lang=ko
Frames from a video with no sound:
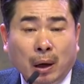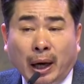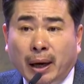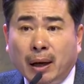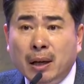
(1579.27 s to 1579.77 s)

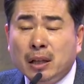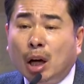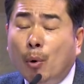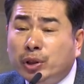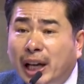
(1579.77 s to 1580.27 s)
예,
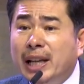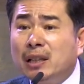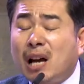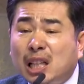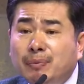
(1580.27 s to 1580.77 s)
저 목사에
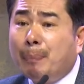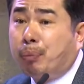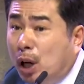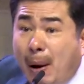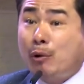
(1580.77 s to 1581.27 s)
있는 가슴에
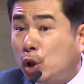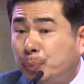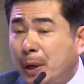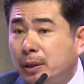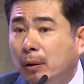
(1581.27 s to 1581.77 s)
불을 받고
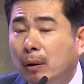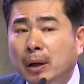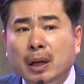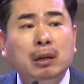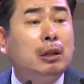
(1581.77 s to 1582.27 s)
싶어서
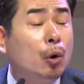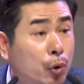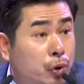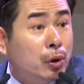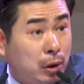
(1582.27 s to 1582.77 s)
여기
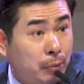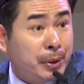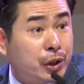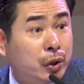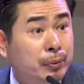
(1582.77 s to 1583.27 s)
온 줄로 여러분
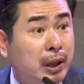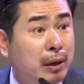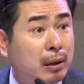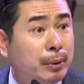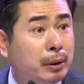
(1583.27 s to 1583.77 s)

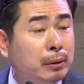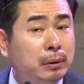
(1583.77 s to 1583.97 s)
믿습니다 여러분.